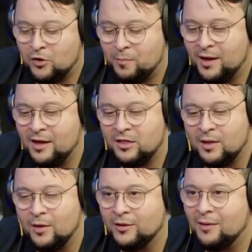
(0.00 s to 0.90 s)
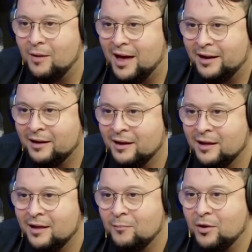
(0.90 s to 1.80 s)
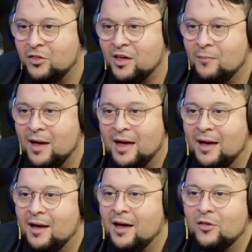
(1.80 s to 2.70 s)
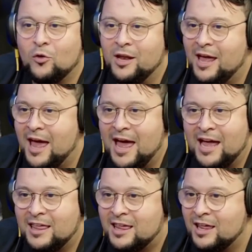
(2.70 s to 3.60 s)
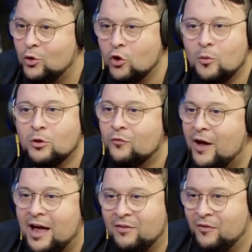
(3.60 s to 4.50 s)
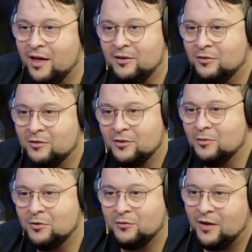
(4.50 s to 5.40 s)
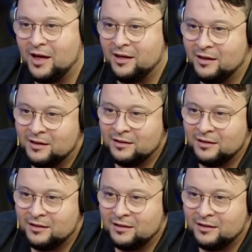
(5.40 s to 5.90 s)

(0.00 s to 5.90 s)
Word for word: pegar e chamar o Neymar. Pode, pode chamar é, é, é, quem ele quiser. Juliette, é, quem ele quiser vai. vai. Quem ele quiser vai. Não, e